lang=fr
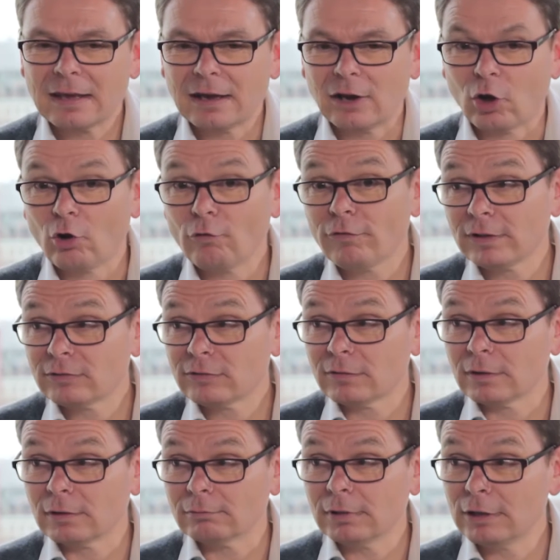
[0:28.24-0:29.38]
Alors en fait,
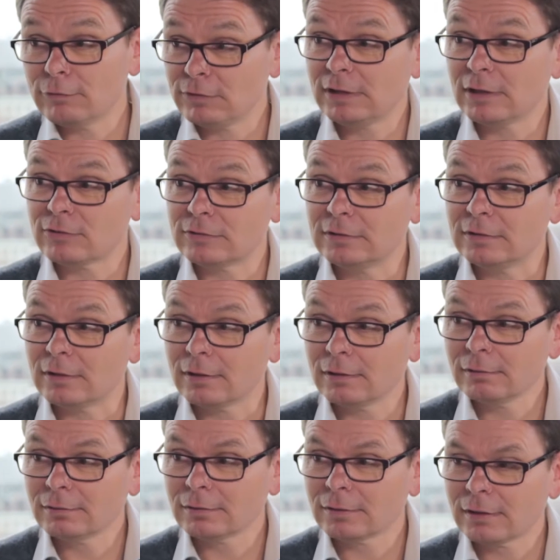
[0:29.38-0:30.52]
c'est efficacité,
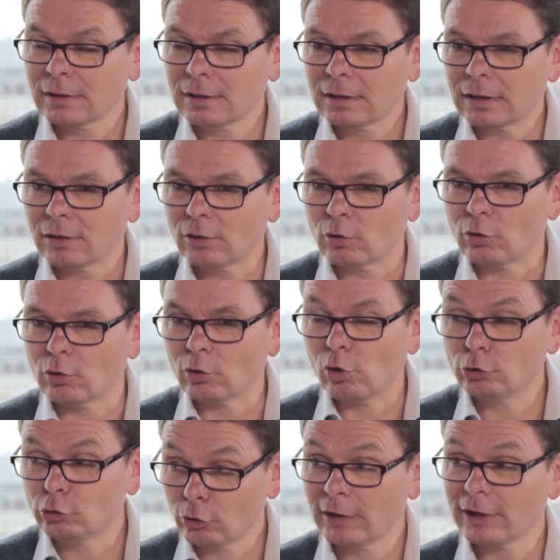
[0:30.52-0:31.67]
euh,
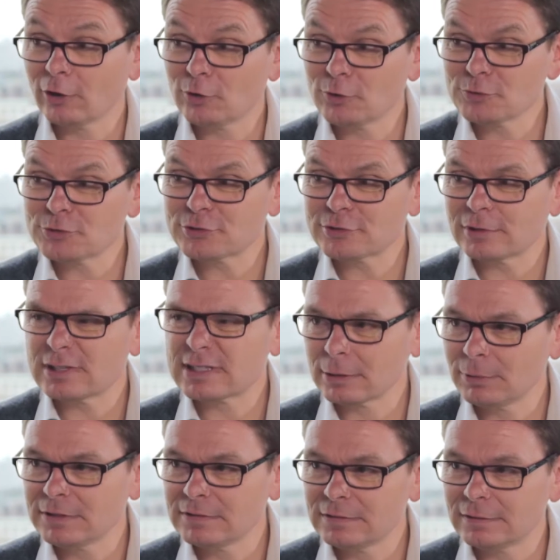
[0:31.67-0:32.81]
tolérance,
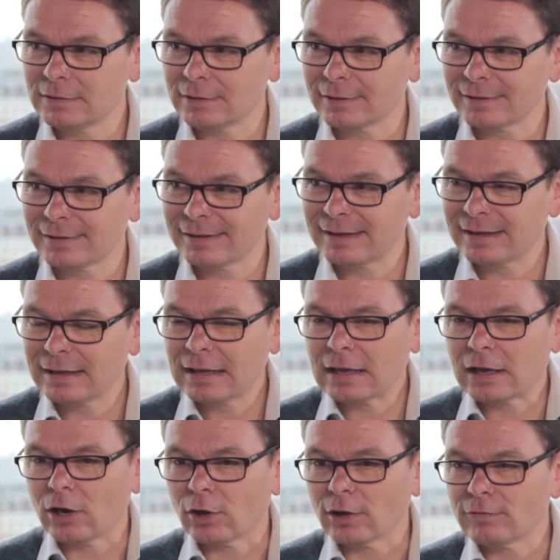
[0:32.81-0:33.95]
simplicité.
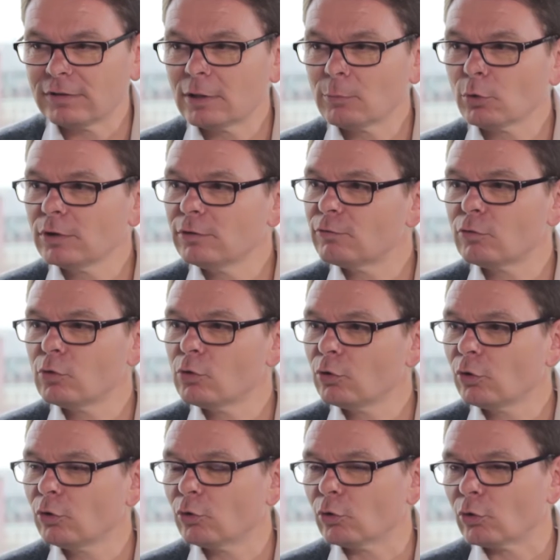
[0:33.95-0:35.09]
Alors évidemment, il faut
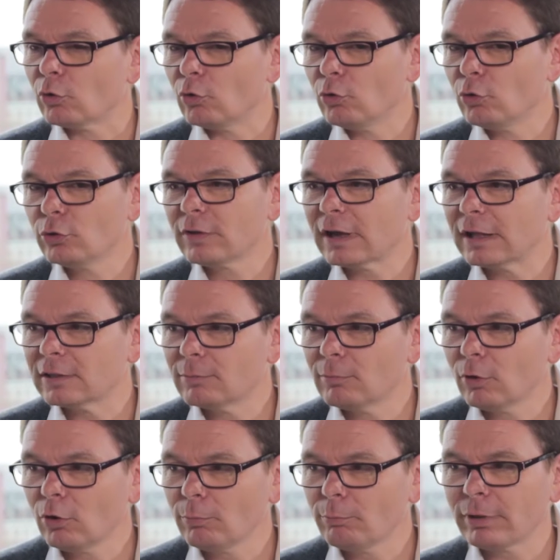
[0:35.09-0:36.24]
que le
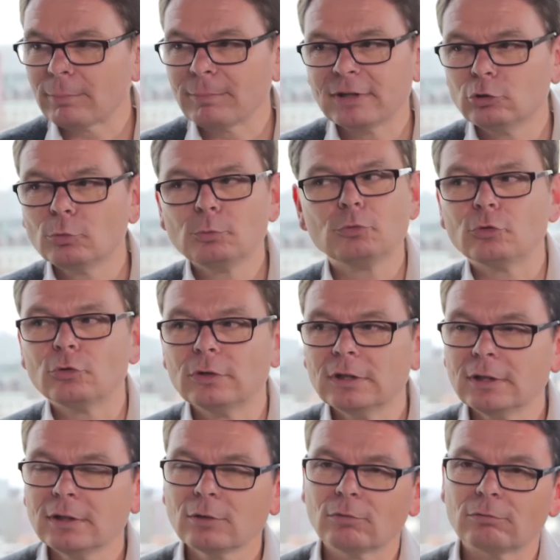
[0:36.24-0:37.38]
traitement permette
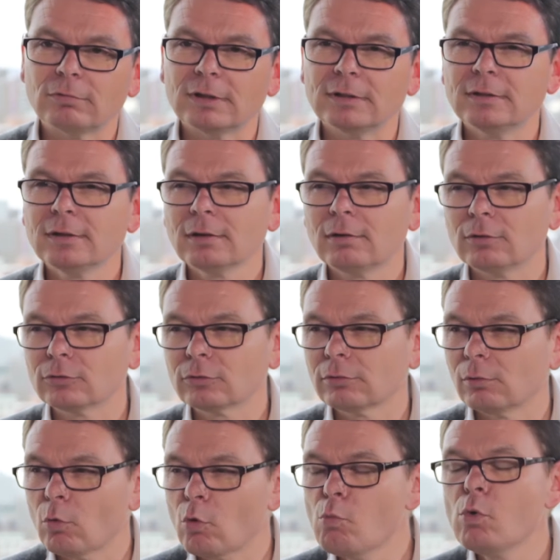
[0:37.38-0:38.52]
d'obtenir, on va dire, entre
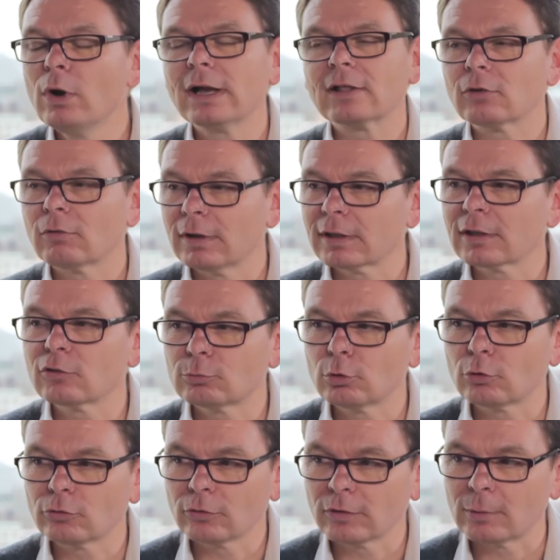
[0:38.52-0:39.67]
au moins
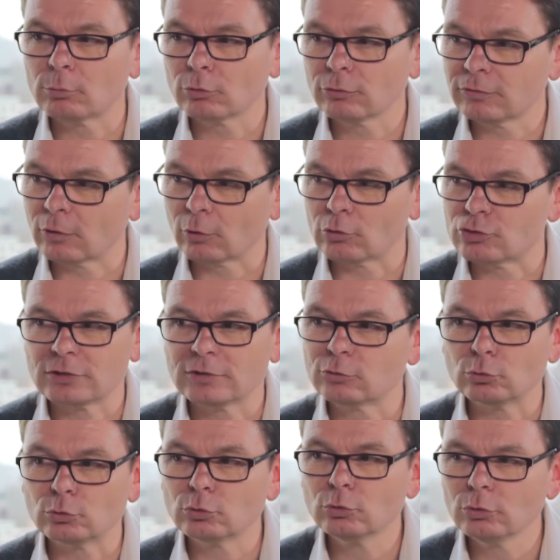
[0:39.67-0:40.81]
95% de réponses virologiques
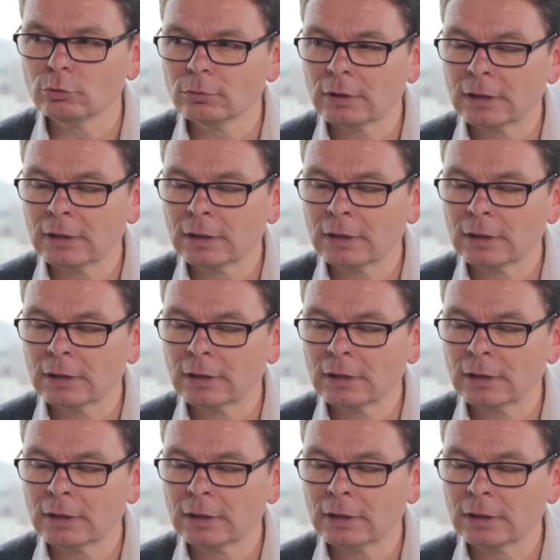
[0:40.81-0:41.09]
soutenues.